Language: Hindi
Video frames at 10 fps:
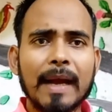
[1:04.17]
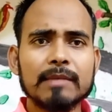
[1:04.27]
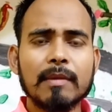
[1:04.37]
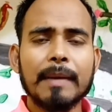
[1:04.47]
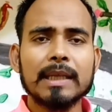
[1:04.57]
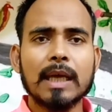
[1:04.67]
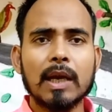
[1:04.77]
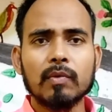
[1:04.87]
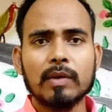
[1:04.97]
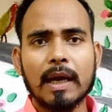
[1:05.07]
पे आज मैं बात
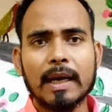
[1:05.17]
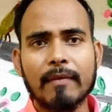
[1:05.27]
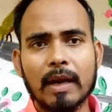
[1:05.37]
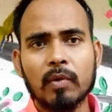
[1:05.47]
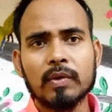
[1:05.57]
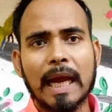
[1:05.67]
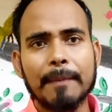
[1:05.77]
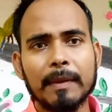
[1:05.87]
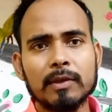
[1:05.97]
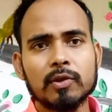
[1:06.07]
कर रहा हूँ करने वाला हूँ
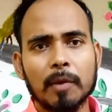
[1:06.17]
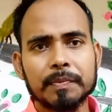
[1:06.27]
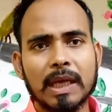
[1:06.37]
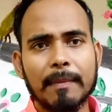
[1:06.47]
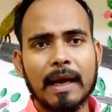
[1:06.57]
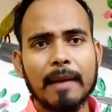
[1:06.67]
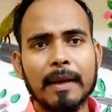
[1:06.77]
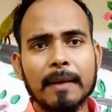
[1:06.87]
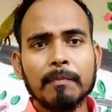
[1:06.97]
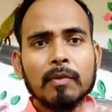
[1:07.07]
टाइपिंग जॉब्स के बारे
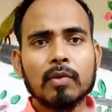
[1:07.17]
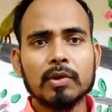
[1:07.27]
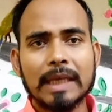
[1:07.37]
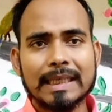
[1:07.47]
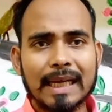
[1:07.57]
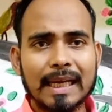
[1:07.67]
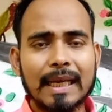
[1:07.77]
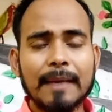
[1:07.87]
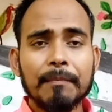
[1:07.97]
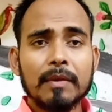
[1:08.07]
में तो जैसा कि